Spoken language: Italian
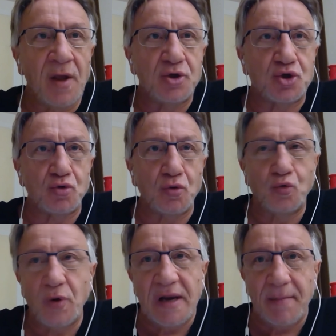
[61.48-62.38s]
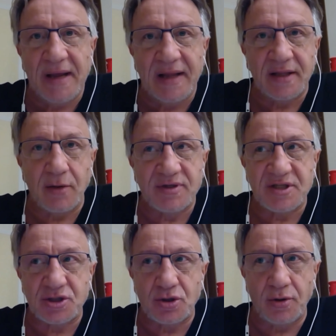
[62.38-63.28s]
ci sono due elementi in questa
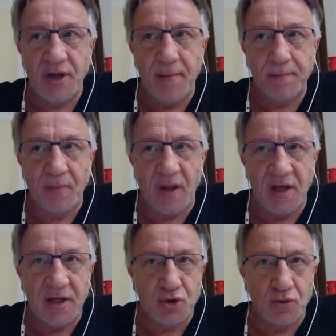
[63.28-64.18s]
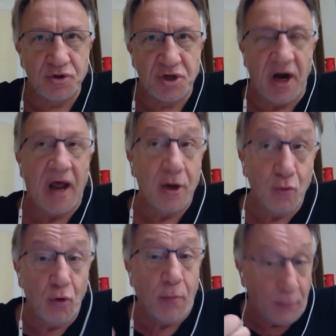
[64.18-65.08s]
storia che sono generali.
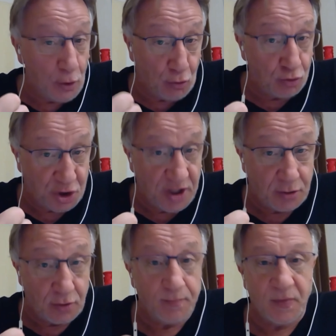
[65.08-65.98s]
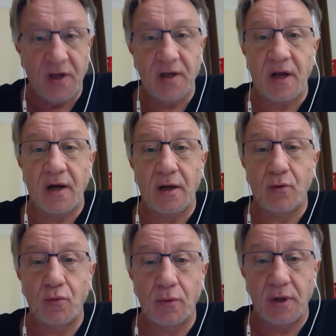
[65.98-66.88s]
Uno proprio il concetto, che,
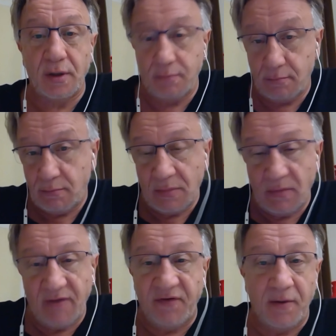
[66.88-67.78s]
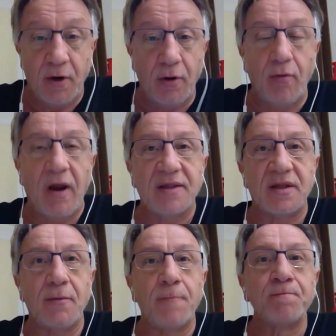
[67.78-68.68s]
che affermerò in un
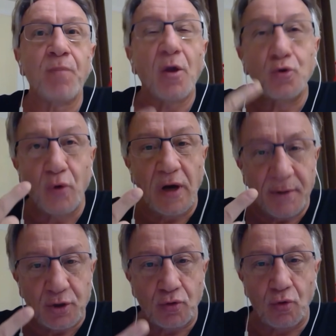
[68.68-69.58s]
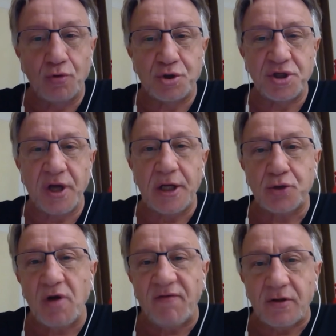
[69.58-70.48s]
attimo. Due, la metodologia, e
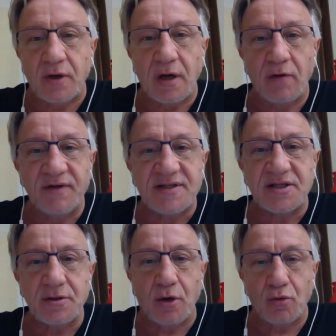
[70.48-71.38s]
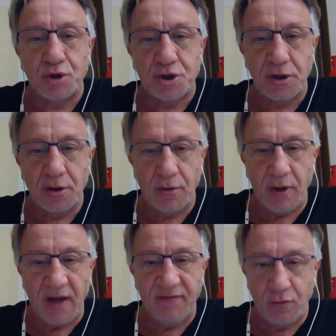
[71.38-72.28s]
cioè il fatto che la conversazione con Ciro
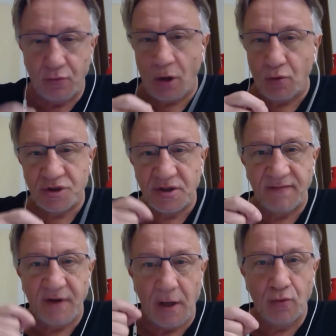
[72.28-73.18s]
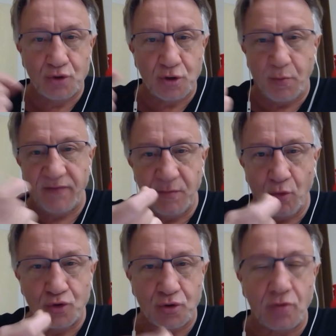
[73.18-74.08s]
è avvenuta così, ve la illustro e poi vi
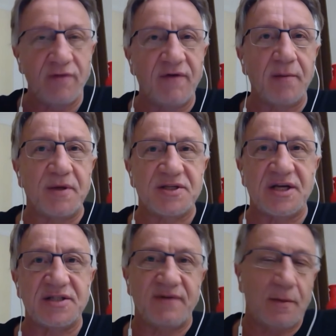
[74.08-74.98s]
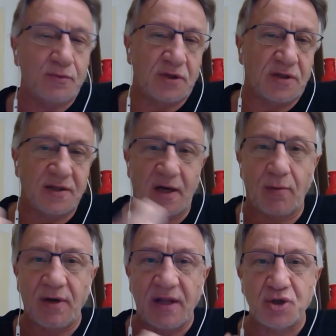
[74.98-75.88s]
mostro i vari passaggi, ve la potete andare a
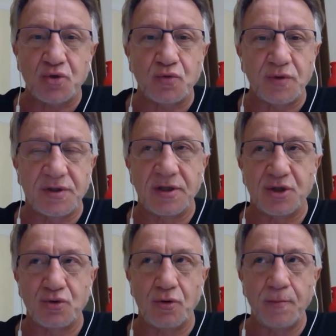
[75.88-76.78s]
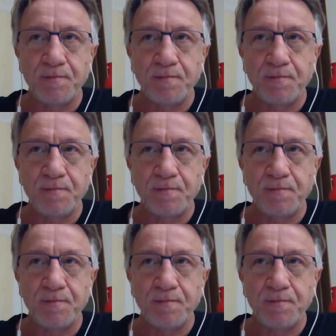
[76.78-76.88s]
guardare su Twitter da solo.